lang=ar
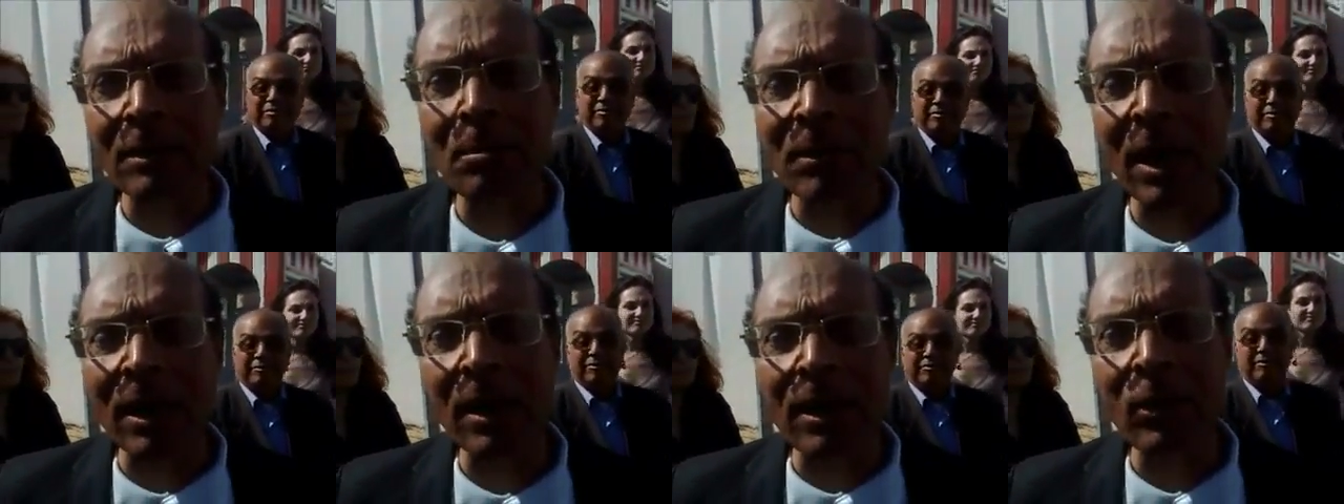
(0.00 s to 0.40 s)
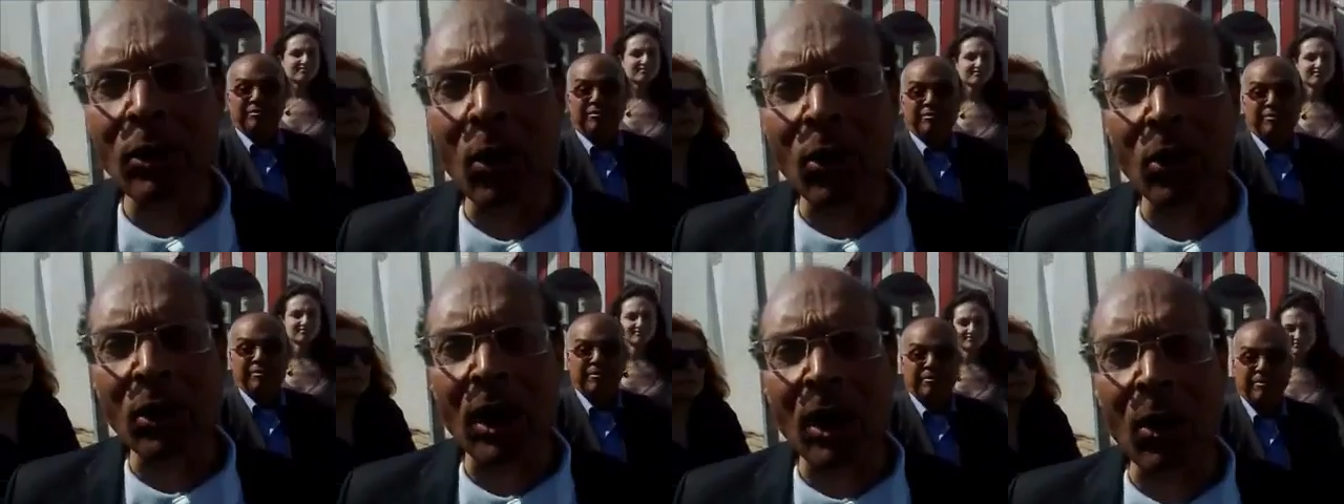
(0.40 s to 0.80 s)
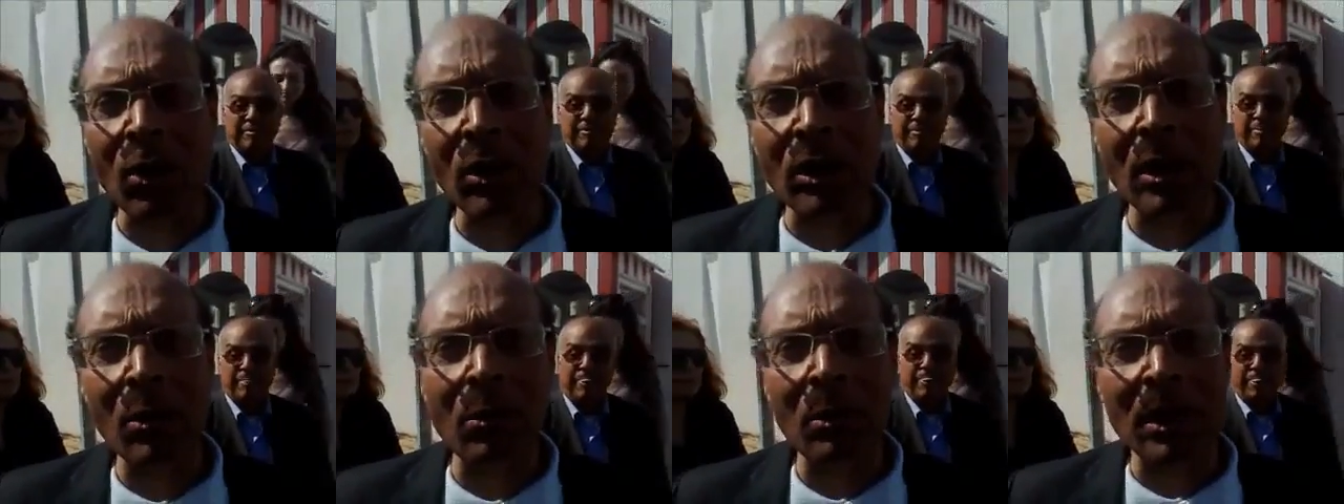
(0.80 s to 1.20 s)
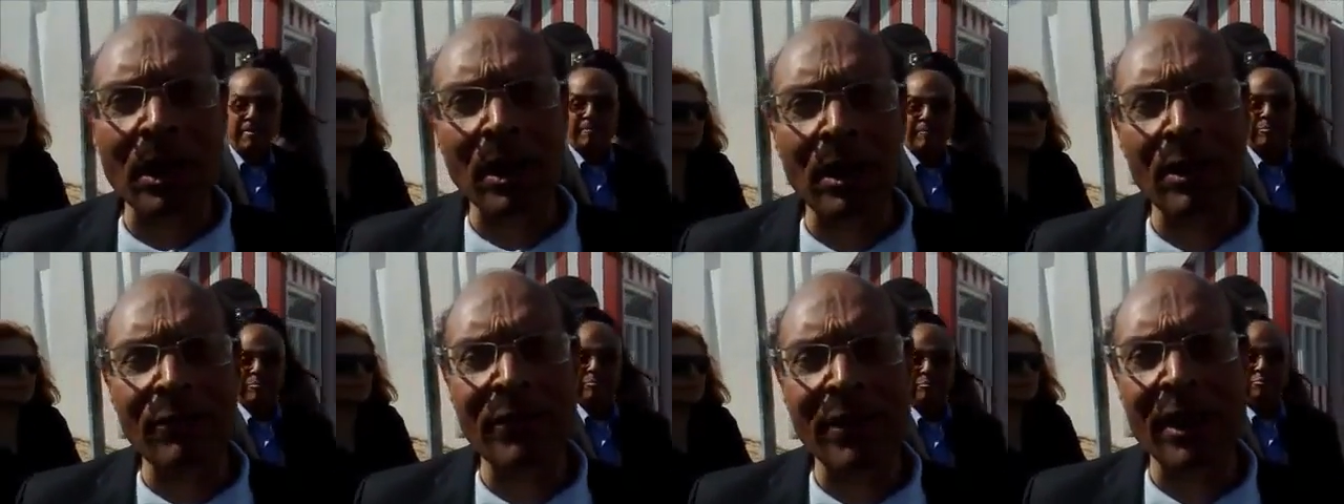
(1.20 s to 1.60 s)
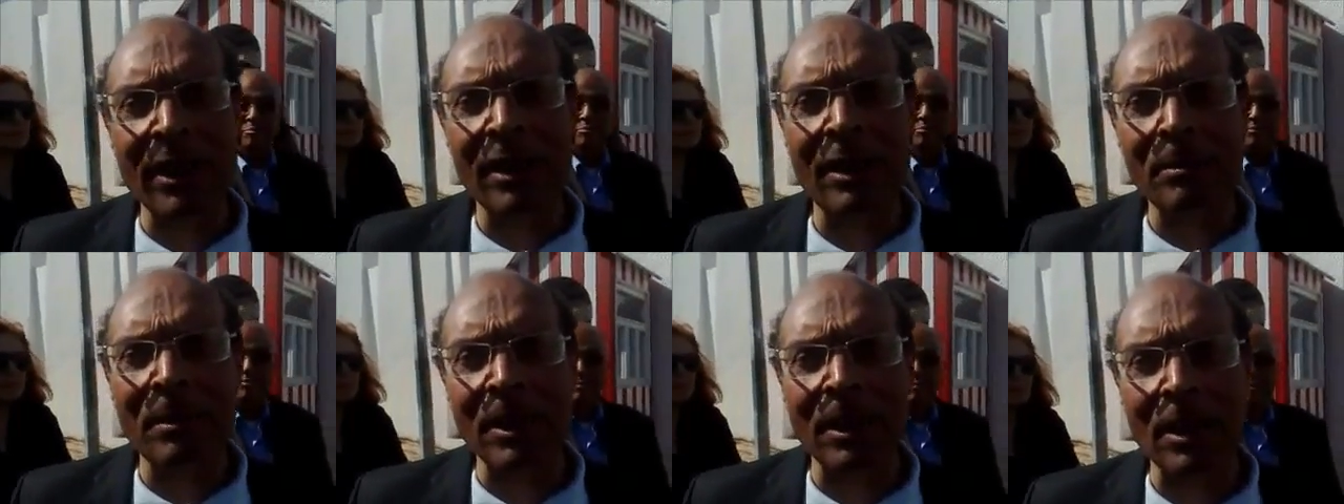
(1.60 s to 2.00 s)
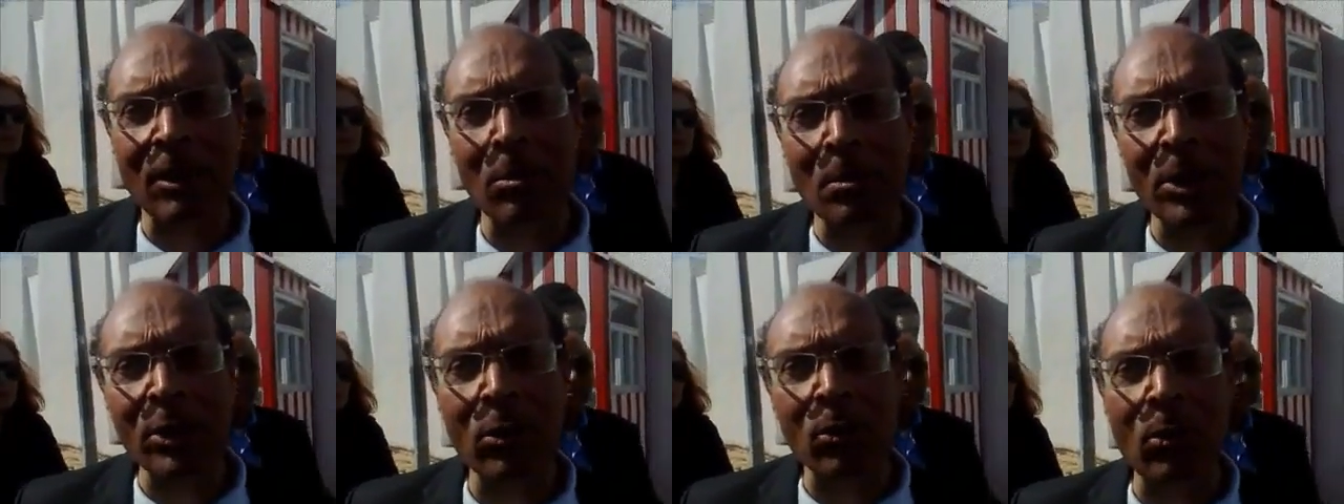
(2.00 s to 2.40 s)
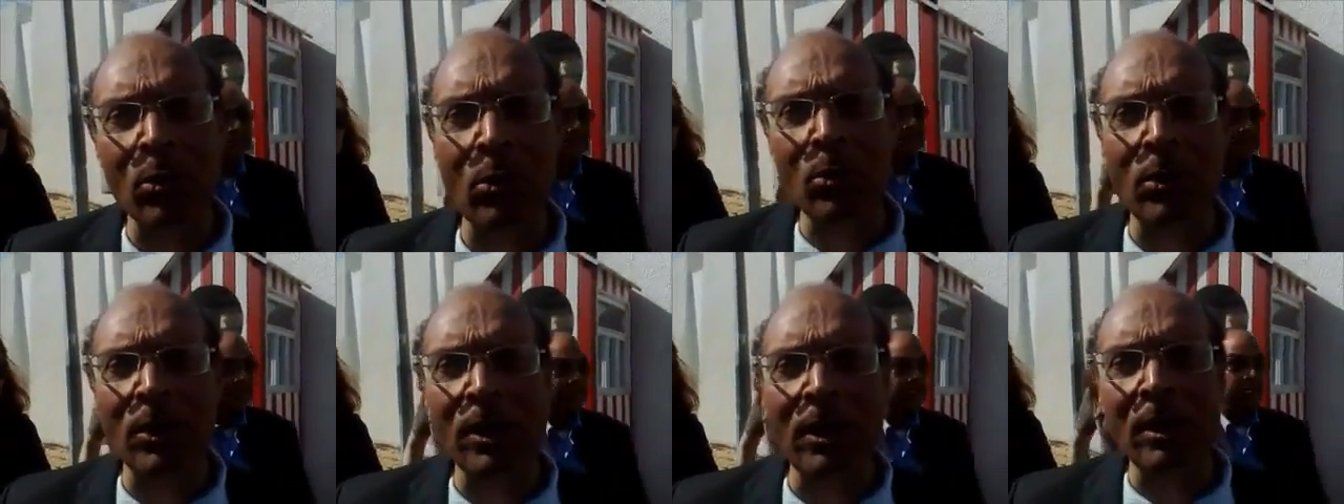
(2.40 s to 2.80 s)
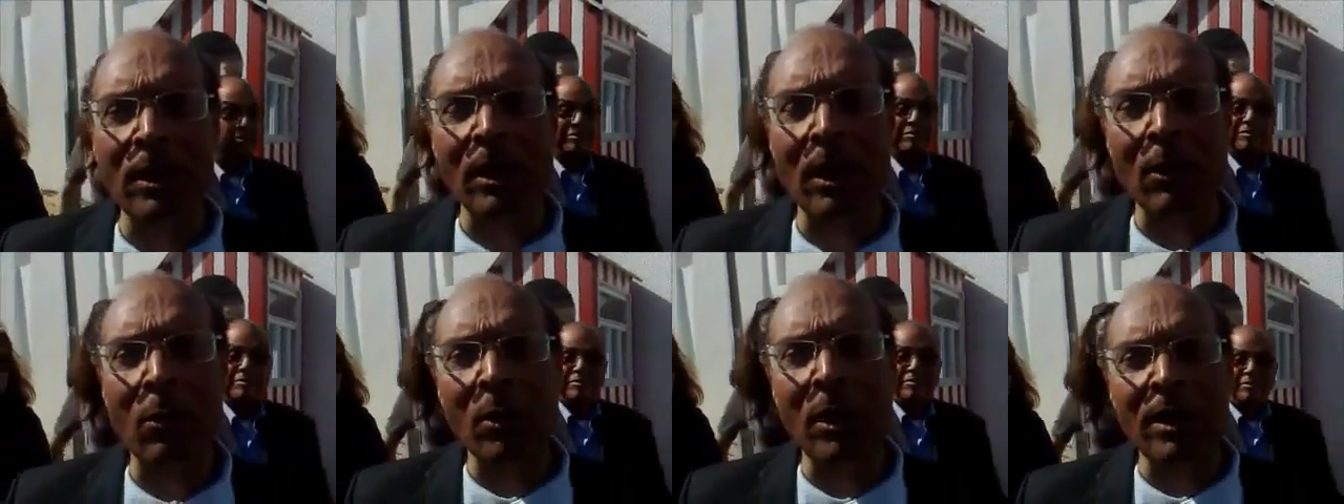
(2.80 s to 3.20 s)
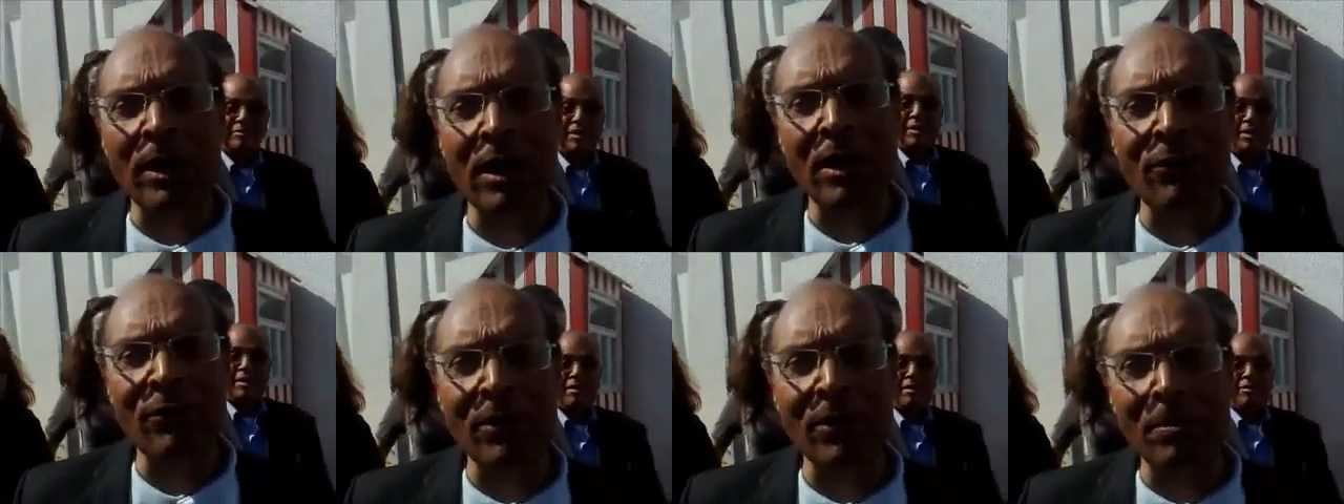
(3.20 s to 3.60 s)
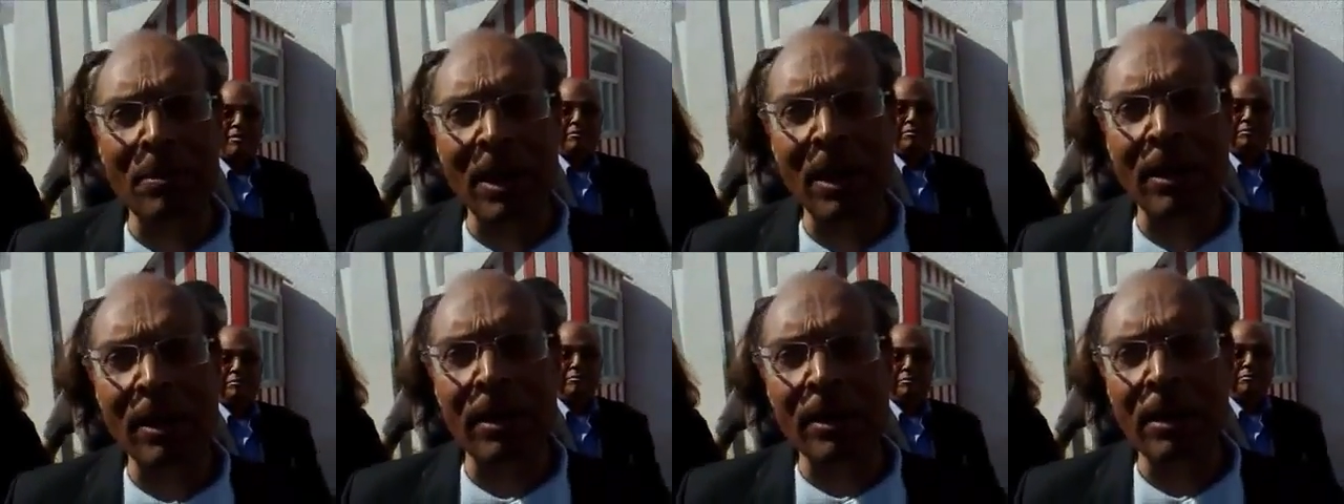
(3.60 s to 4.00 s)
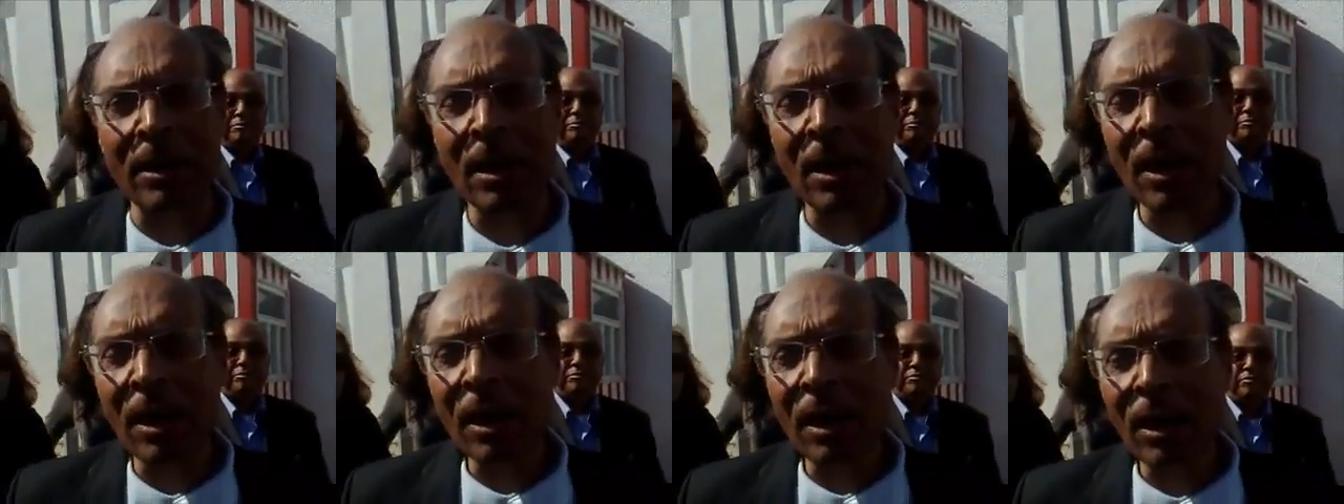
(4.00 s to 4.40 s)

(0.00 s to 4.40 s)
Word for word: البحرين حره حره والخليفه على برا وباش نقولوا لاخواننا في البحرين